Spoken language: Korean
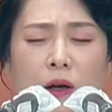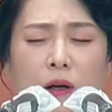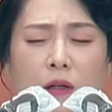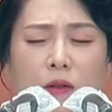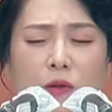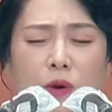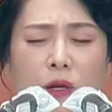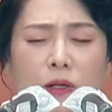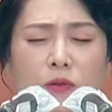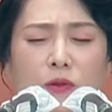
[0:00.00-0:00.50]

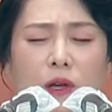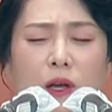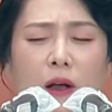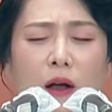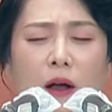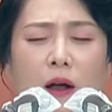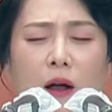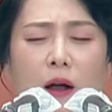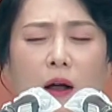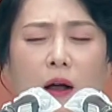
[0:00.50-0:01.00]
또한
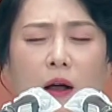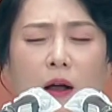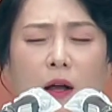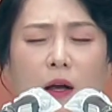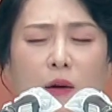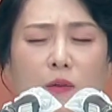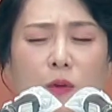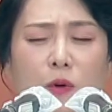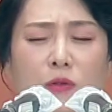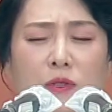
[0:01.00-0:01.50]
우리가
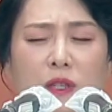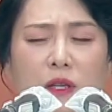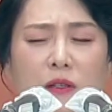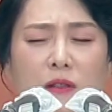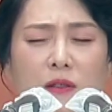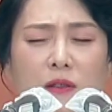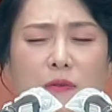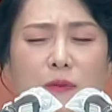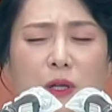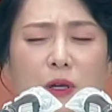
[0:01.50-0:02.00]

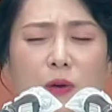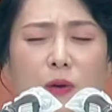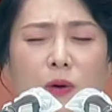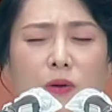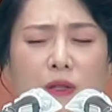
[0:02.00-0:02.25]
목자를 믿고